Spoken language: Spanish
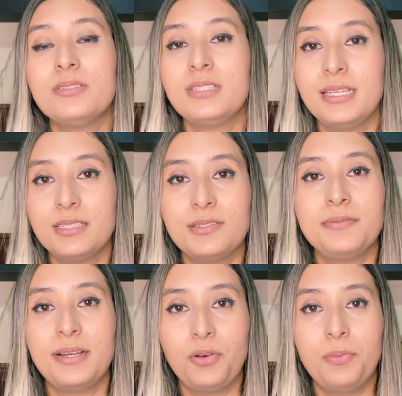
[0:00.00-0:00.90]
Sí, estoy
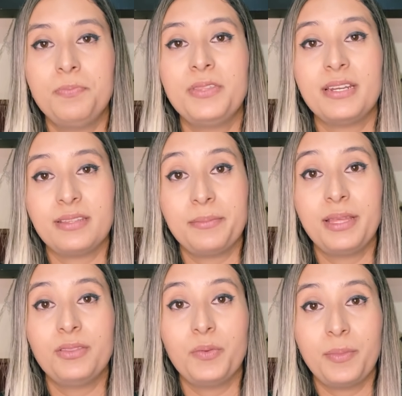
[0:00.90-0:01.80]
bajo
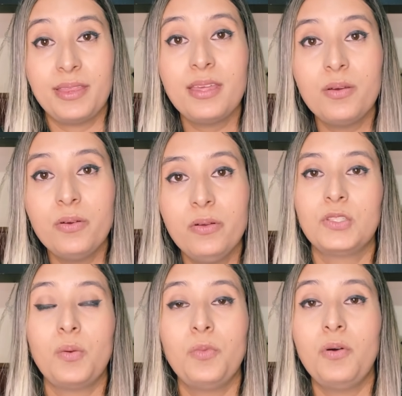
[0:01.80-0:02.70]
tratamiento médico.
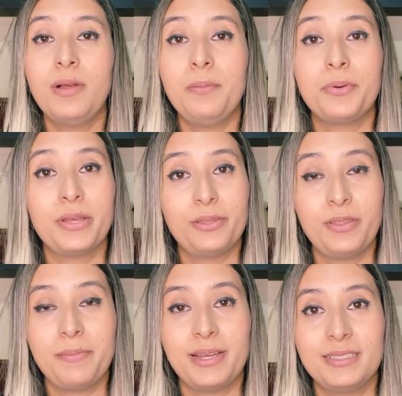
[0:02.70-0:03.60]
Tomo valproato
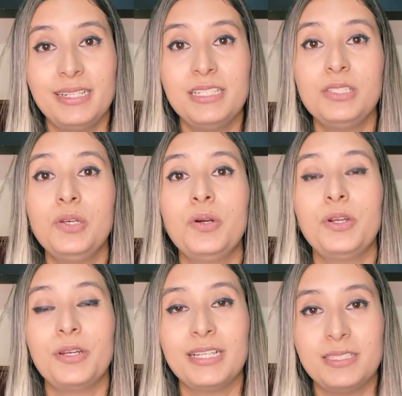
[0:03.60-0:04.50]
de magnesio,
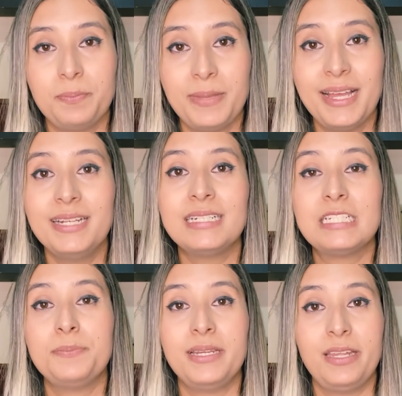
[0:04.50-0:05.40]
clonazepam,
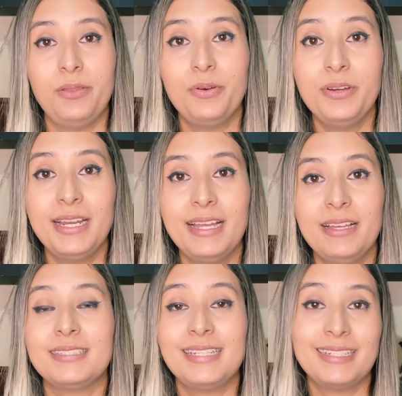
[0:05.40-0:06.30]
risperidona,
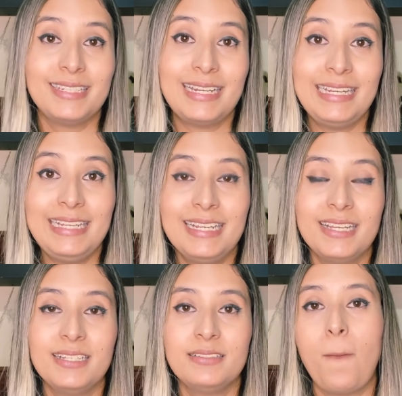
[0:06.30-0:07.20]

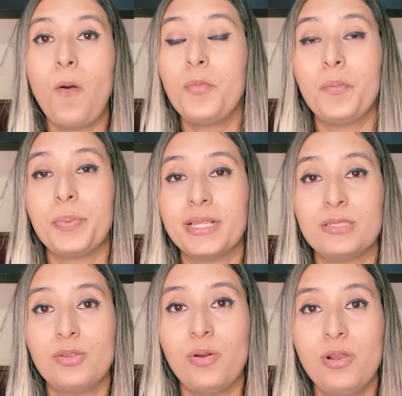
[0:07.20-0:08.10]
sertralina,
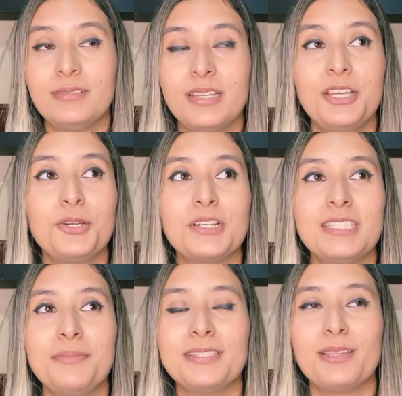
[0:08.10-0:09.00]
omeprazol. Y creo que
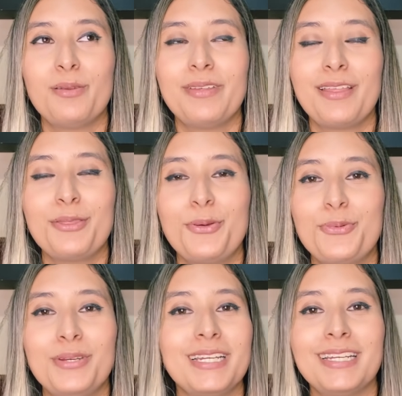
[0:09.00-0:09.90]
se me está olvidando
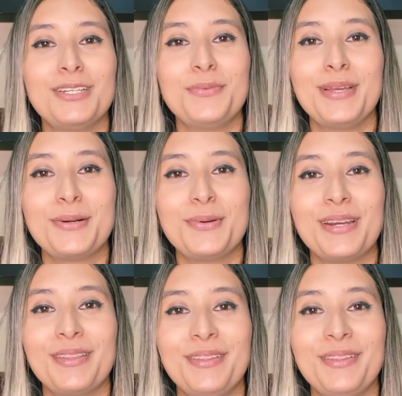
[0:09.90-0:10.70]
una que no me acuerdo.